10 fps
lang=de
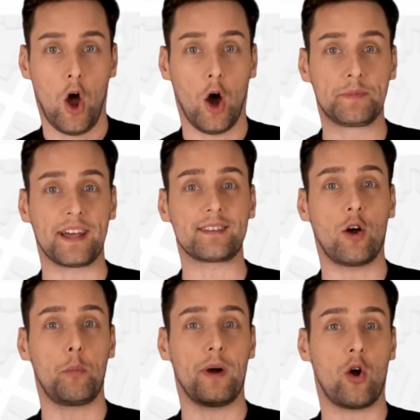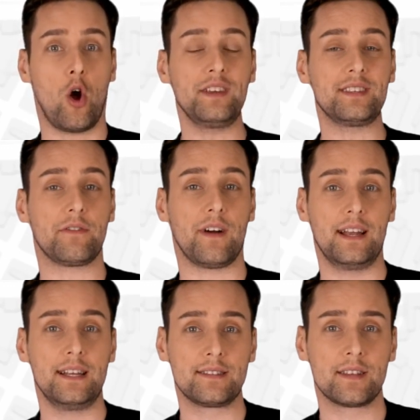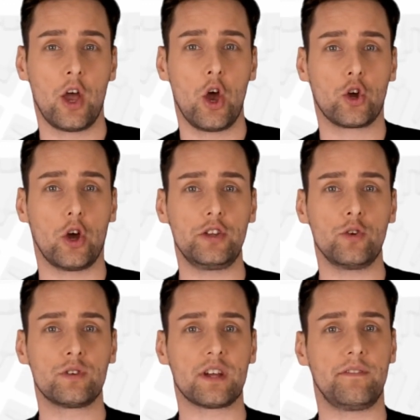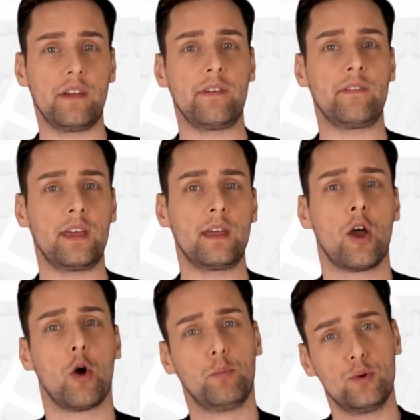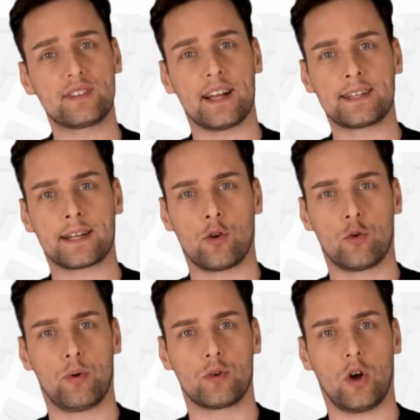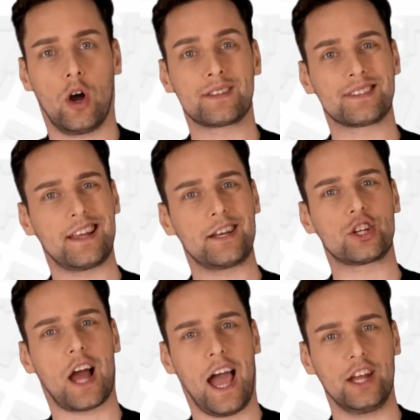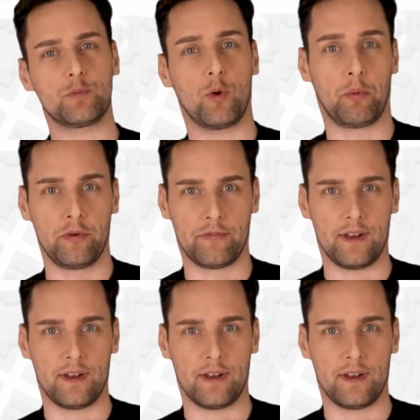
Ob das auch bei euch der Fall ist, könnt ihr unter www.bußgeldkatalog.org slash Einspruch prüfen